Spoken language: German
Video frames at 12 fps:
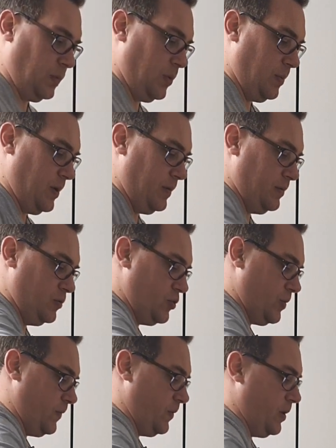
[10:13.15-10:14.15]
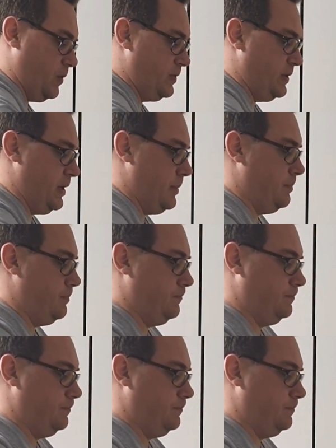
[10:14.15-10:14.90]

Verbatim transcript: Nochmal einen Schöpfer rausnehmen.